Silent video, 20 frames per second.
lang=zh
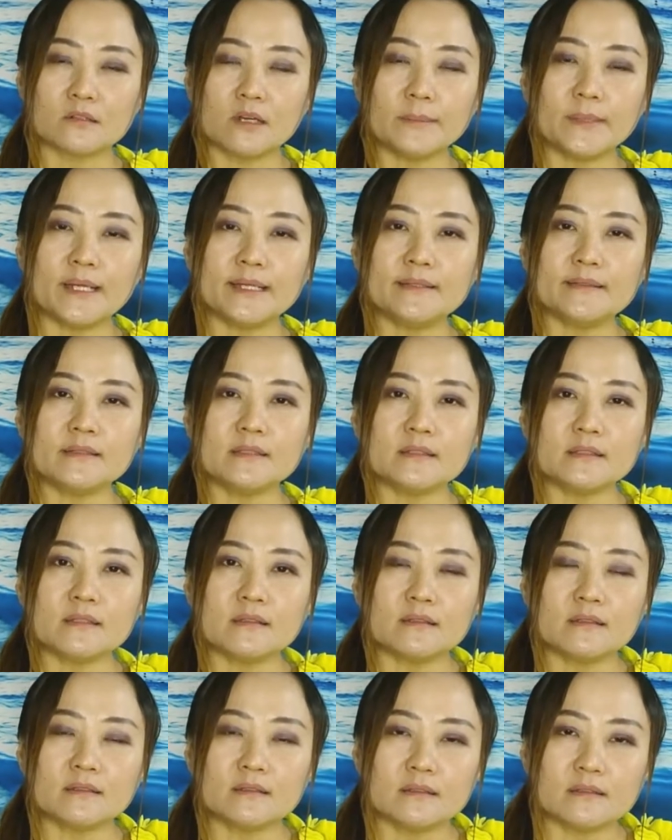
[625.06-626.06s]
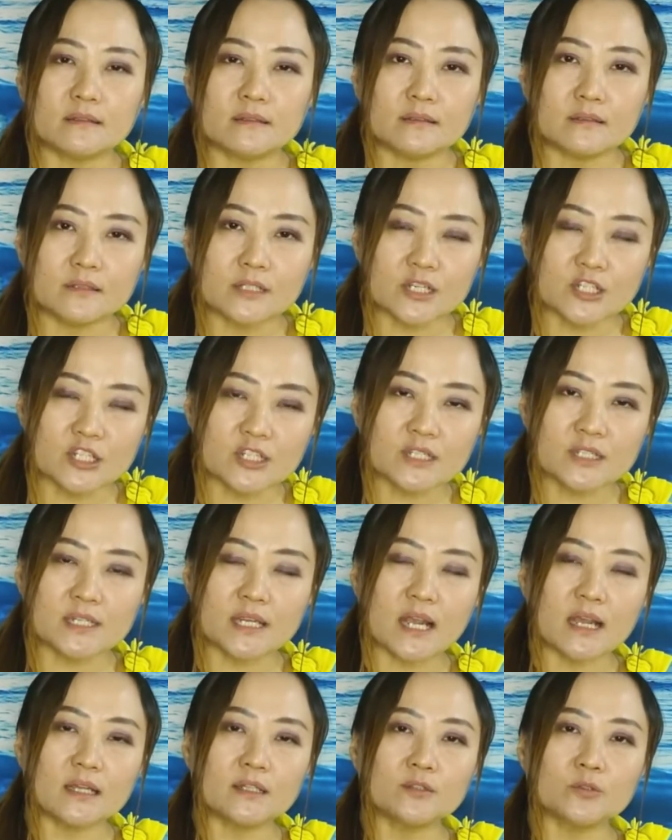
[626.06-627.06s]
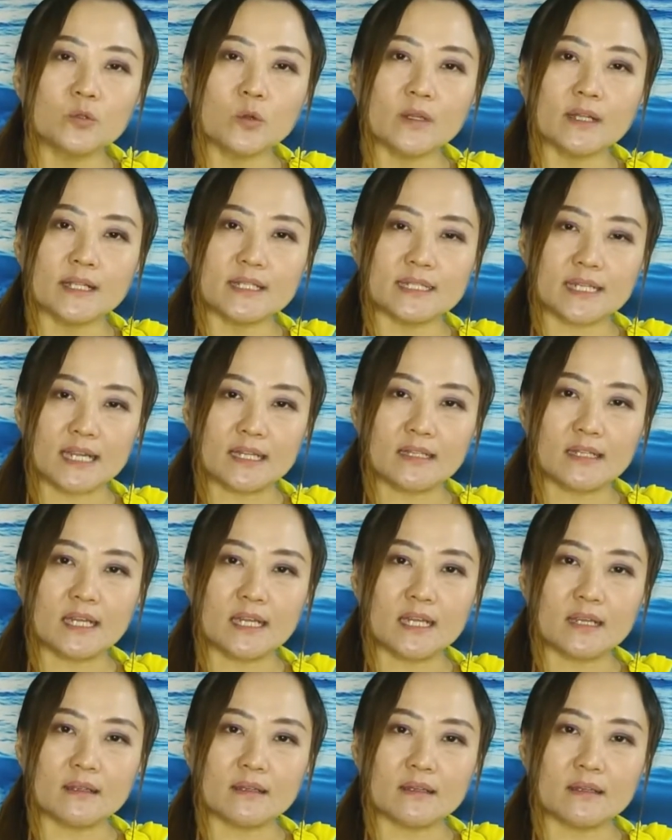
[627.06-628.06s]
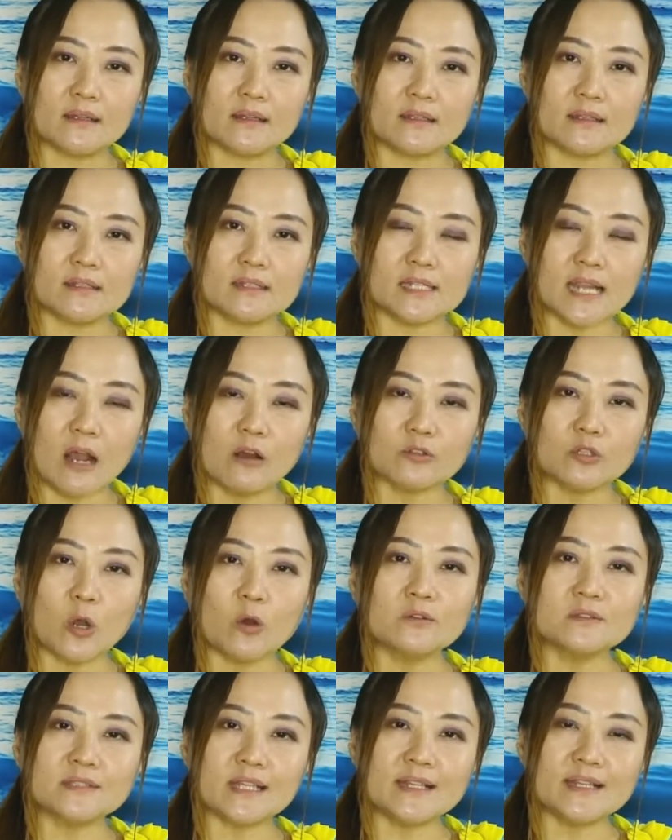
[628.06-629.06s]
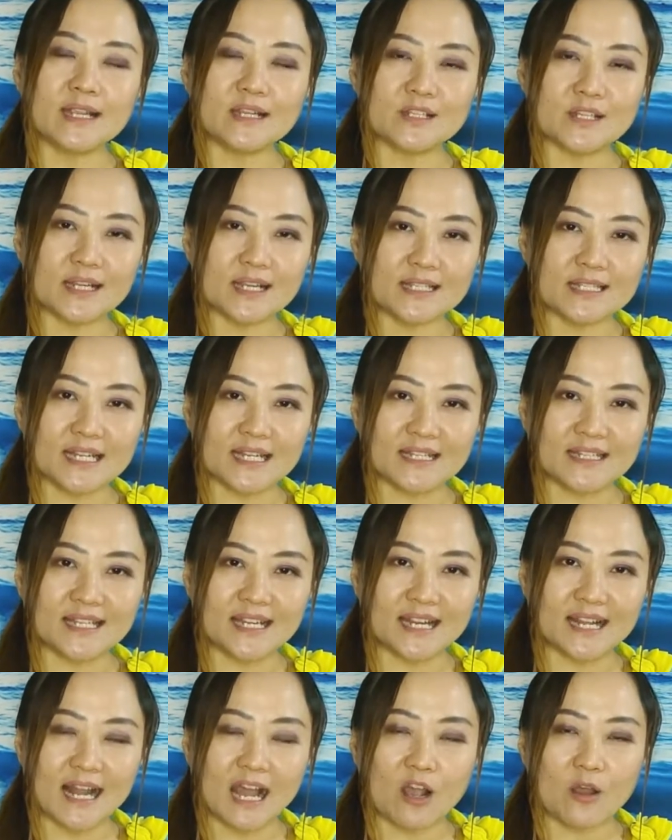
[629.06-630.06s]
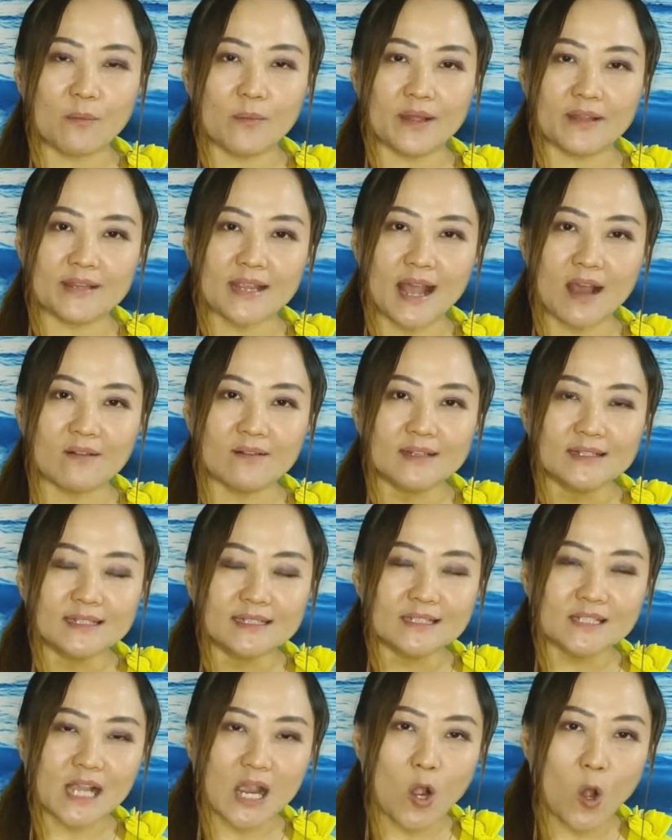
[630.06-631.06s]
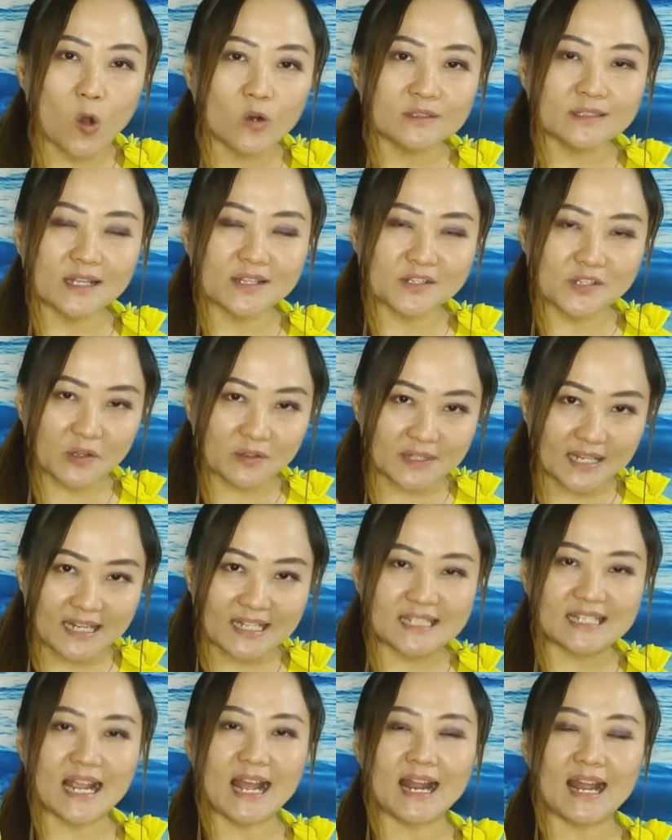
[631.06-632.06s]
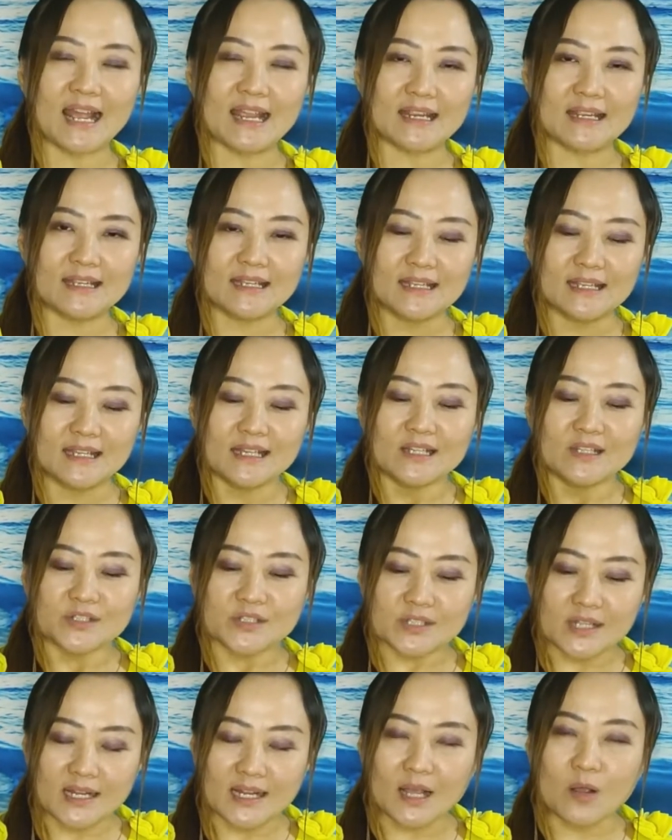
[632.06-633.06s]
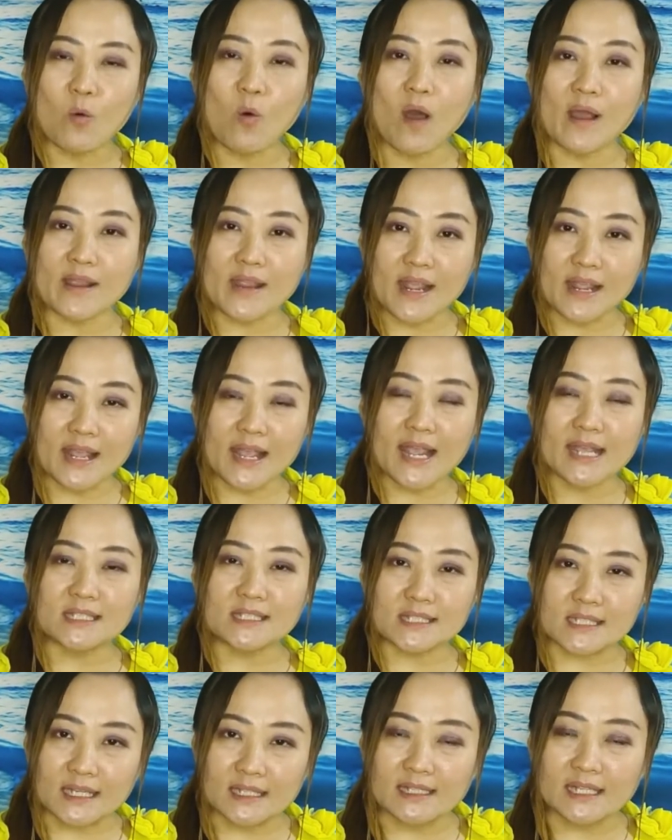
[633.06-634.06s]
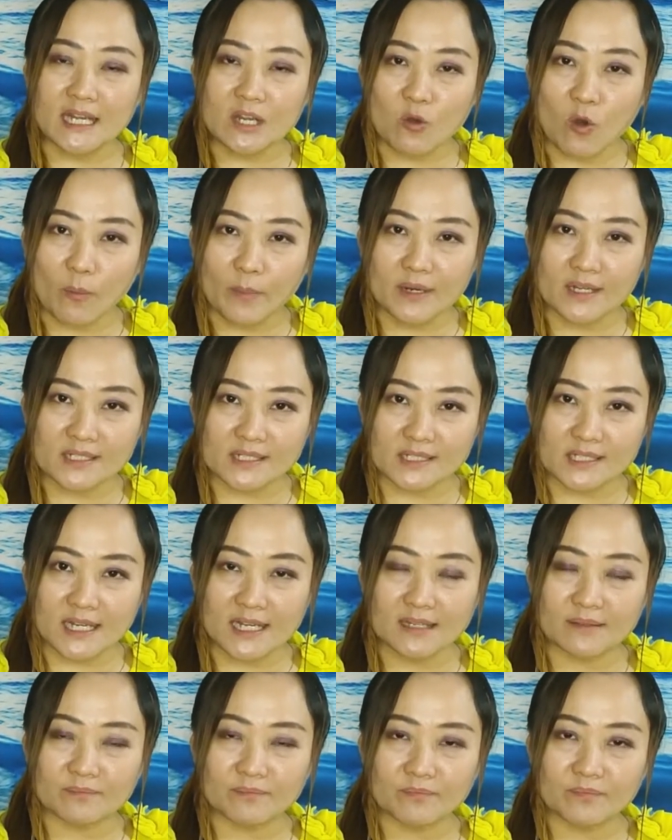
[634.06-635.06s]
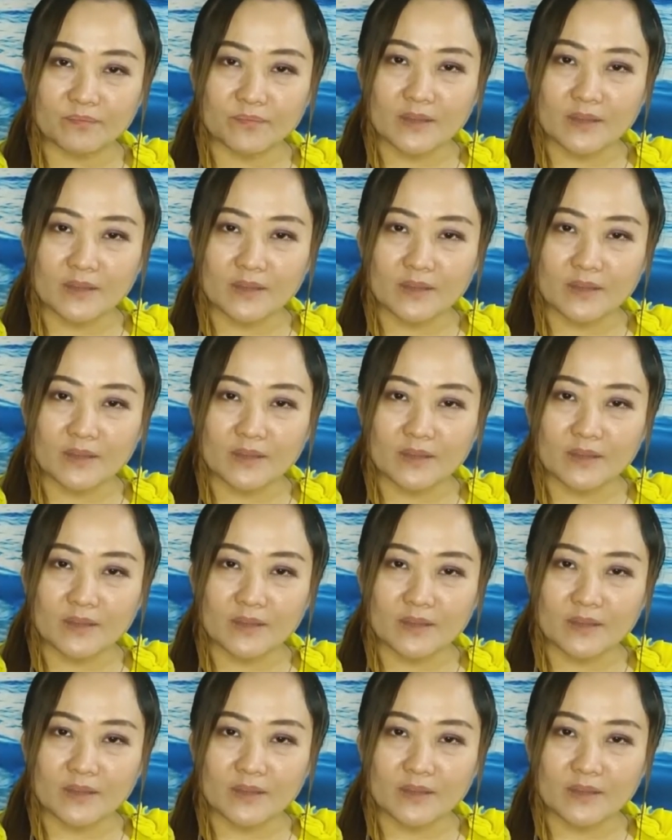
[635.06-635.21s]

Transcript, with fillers: 我们这世界很多的警惕，交通灯也是一个警惕，让我们要在红灯时候停下来。神的话也可以警惕我们的心，